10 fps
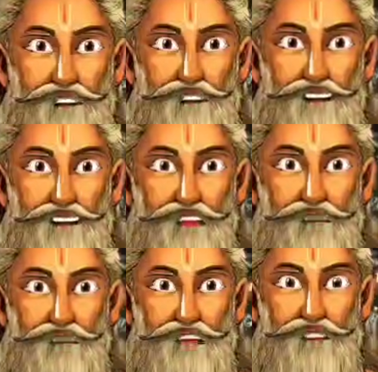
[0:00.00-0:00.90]
तवे को
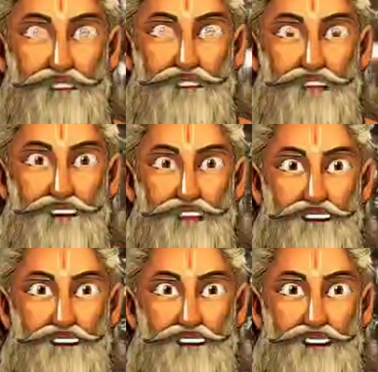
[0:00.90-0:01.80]
साबुन के साथ
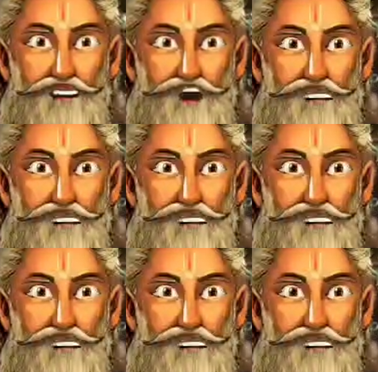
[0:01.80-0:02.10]
साफ